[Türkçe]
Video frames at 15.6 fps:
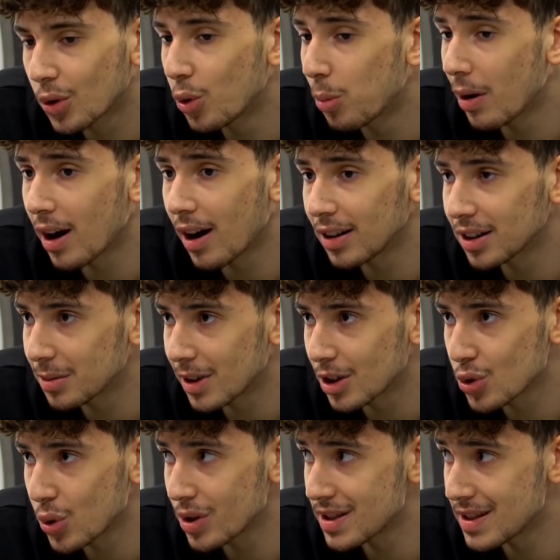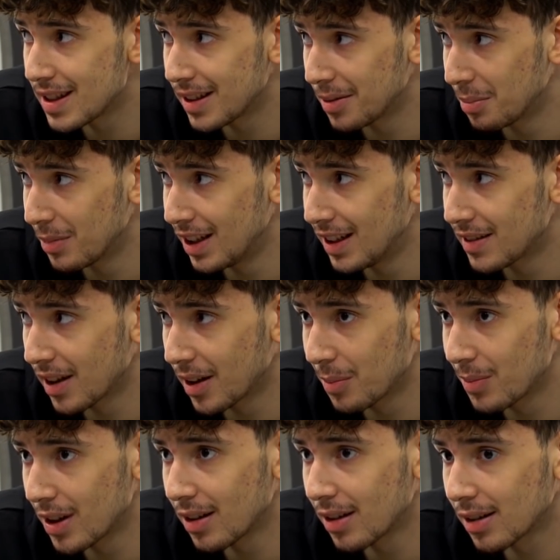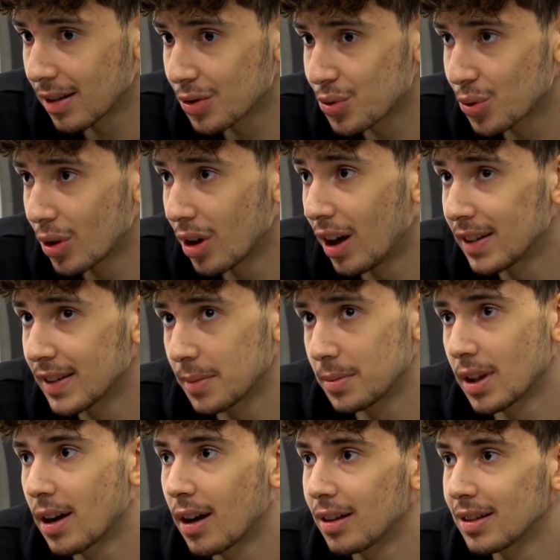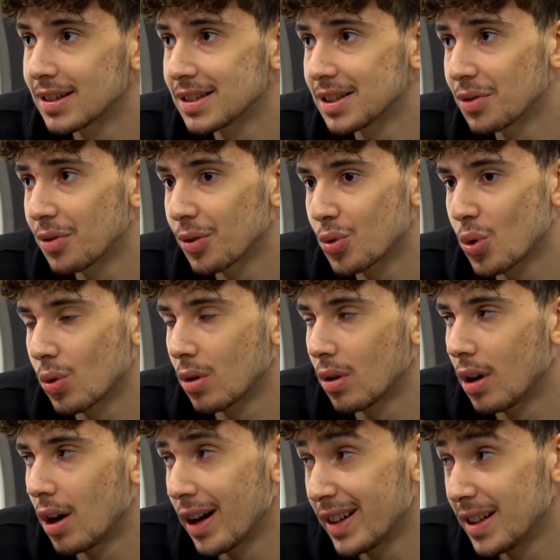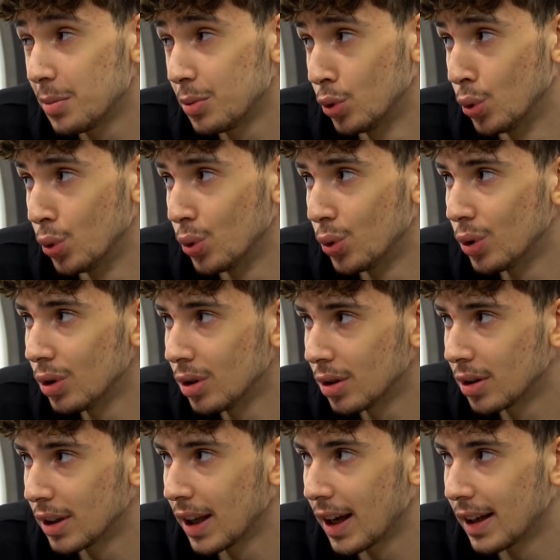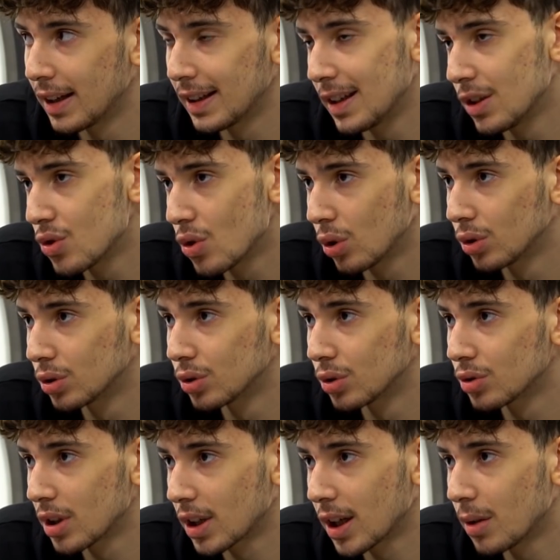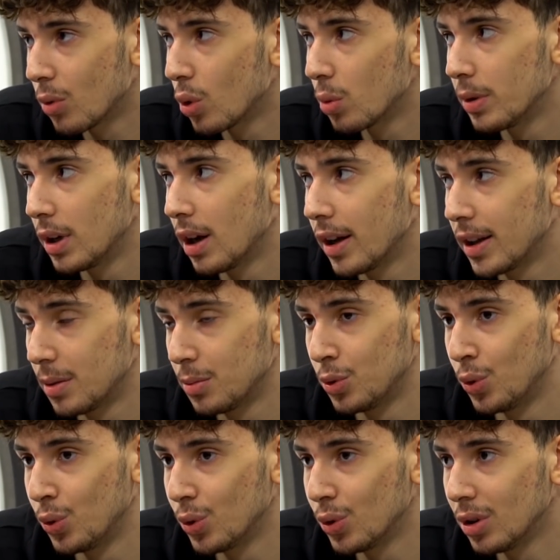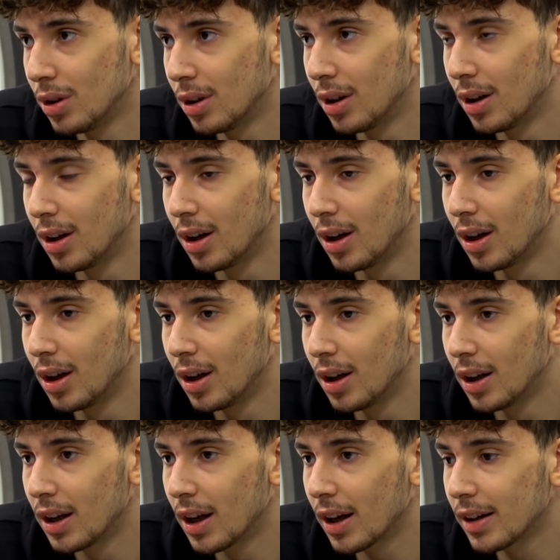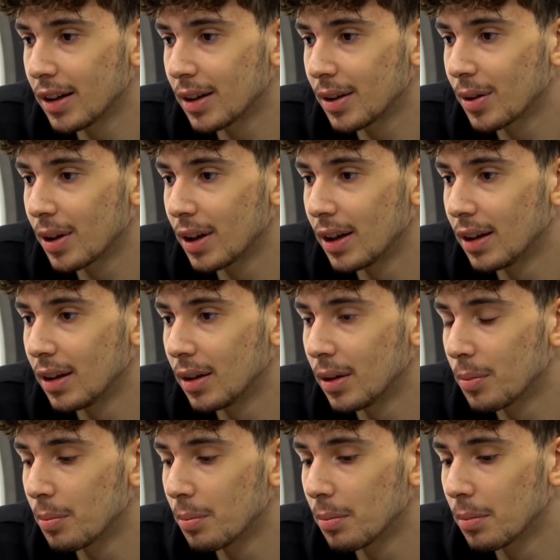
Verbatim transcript: kupa kaldırmak çok isterim milli takımda. Çünkü altyapıda kaldırdık ve çok ayrı bir duygu. Yani ikinci olduk sonuç olarak ama o bile ayrı bir duygu. Yani e,